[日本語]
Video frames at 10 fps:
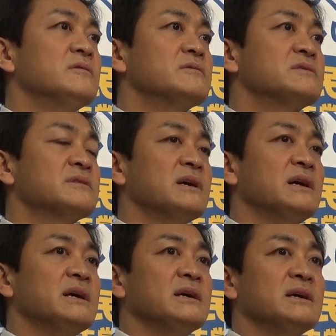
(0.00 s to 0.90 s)

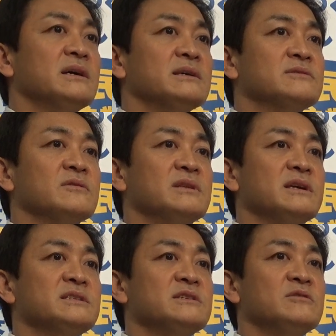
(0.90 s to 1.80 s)
菅総理
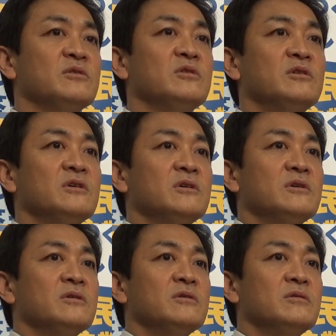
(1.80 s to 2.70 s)
大臣の
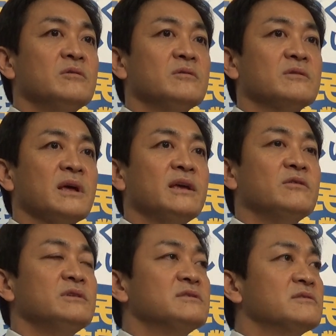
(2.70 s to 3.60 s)
対
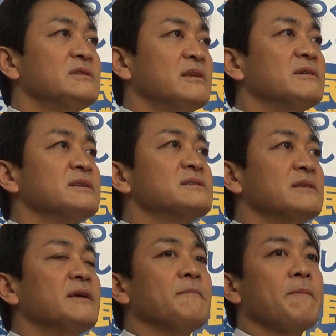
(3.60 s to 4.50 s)
応についてはです
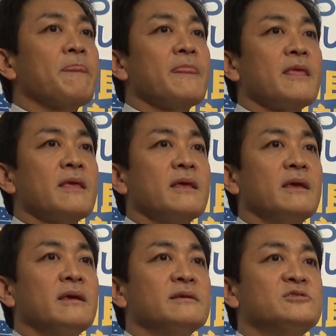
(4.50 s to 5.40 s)
ね、
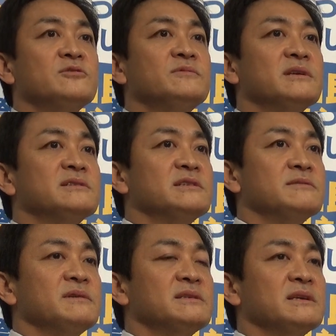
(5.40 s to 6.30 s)
えー、十分な
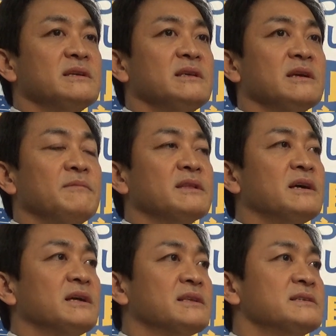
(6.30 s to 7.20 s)
説明責任がまだ
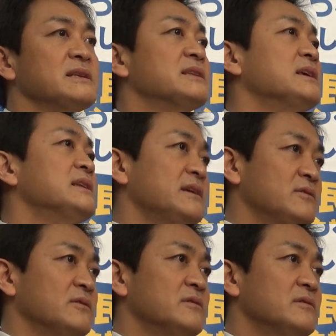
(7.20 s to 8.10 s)
果たされていない
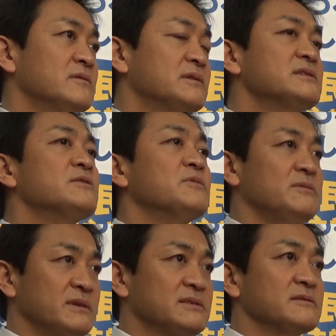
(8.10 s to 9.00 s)
と私は思
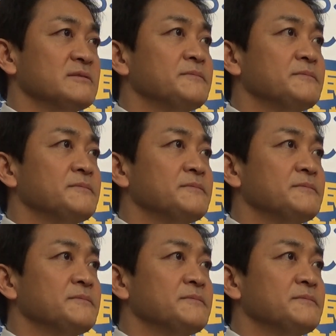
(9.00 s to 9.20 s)
います